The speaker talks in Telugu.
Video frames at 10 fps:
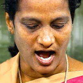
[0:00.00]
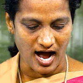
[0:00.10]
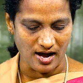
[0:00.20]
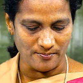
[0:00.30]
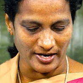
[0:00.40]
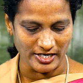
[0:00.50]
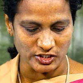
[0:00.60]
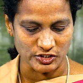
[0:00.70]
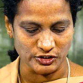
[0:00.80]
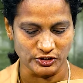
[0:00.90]
ఆ
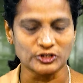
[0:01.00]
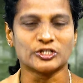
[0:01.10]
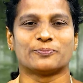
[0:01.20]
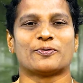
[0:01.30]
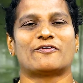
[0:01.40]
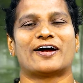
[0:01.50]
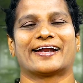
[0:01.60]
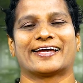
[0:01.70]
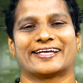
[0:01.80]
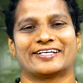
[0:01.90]
మనుష్యుడు
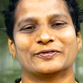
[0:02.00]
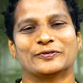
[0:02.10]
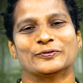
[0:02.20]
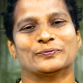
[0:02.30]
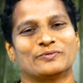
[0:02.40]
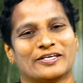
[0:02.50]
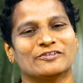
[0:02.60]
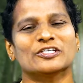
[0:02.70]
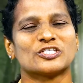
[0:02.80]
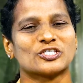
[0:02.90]
గొప్పవాడాయను
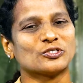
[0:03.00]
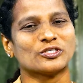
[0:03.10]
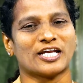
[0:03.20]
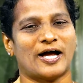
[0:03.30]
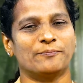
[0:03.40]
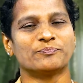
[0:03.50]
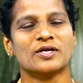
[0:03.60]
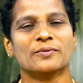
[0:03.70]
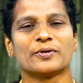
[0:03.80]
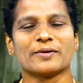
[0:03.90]
దేవుని స్తోత్రం
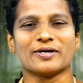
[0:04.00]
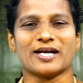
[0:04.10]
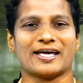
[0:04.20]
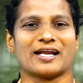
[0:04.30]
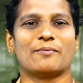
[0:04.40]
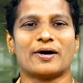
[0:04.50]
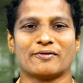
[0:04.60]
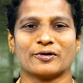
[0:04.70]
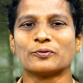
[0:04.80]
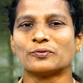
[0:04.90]
ప్రియబిడ్లారా
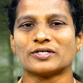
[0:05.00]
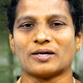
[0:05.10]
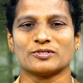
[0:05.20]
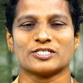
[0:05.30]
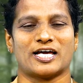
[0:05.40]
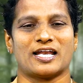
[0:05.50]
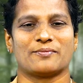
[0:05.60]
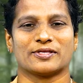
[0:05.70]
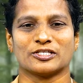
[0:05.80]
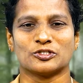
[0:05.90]
మనం అనుకుంటాము చాలా
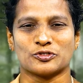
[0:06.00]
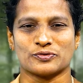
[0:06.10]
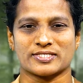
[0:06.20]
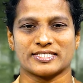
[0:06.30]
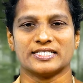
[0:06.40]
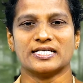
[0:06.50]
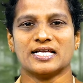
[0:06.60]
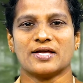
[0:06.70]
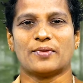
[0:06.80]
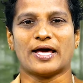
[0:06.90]
మందిని చూసి
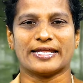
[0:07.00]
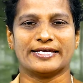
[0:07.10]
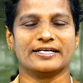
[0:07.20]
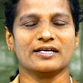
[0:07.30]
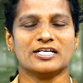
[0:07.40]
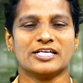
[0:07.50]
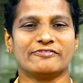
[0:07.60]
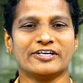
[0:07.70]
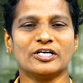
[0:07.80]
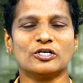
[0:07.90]
మరి
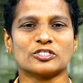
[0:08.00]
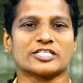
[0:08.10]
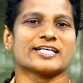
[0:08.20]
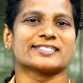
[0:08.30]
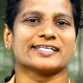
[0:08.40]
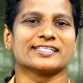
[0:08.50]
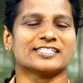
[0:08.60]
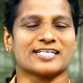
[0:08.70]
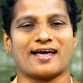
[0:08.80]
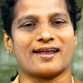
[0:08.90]
వీళ్ళు చేసేది
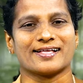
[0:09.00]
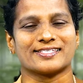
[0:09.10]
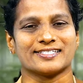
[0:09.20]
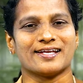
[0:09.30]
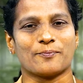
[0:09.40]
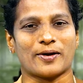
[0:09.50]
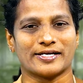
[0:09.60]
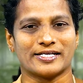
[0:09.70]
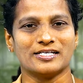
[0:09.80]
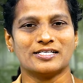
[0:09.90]
చాలా చిన్న
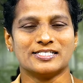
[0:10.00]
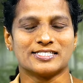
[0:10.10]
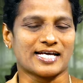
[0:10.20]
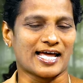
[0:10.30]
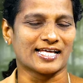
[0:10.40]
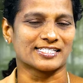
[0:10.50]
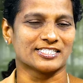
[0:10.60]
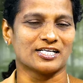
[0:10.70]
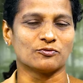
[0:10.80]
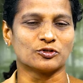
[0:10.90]
పని చాలా
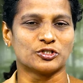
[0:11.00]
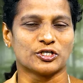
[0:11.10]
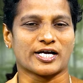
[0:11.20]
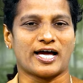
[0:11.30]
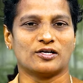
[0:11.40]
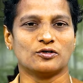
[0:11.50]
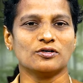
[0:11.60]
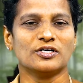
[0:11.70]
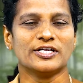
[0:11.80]
చిన్న ఉద్యోగాలు